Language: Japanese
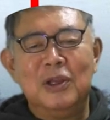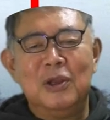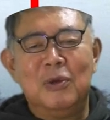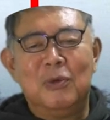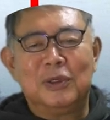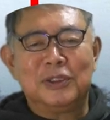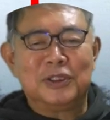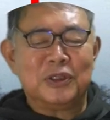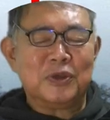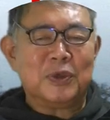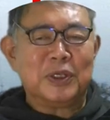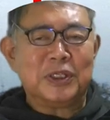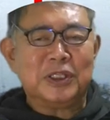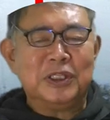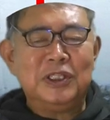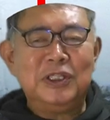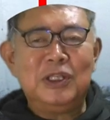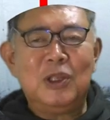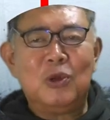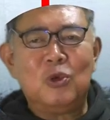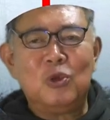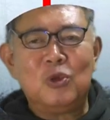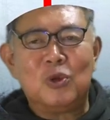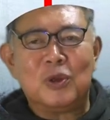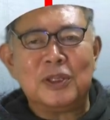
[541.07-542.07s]
私は聞い
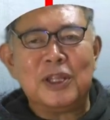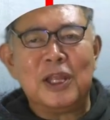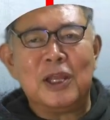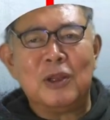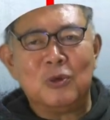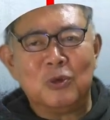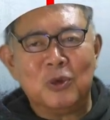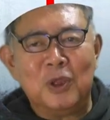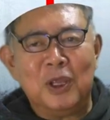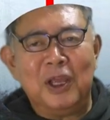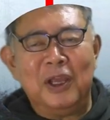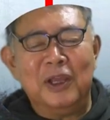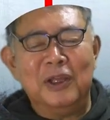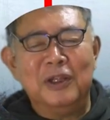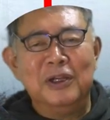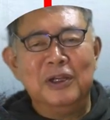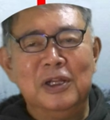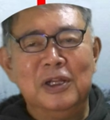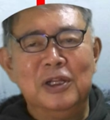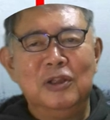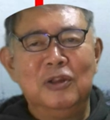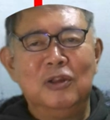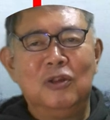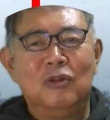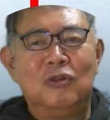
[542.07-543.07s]
たことがないので、
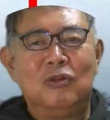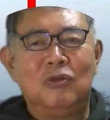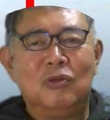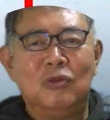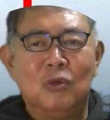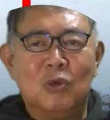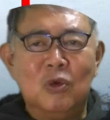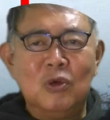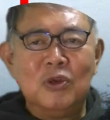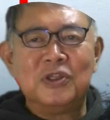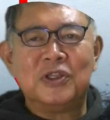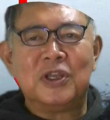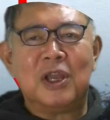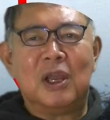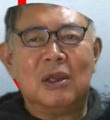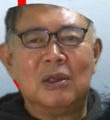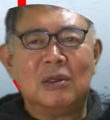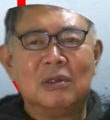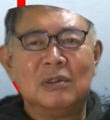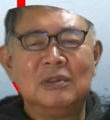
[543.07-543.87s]
すごいじゃん。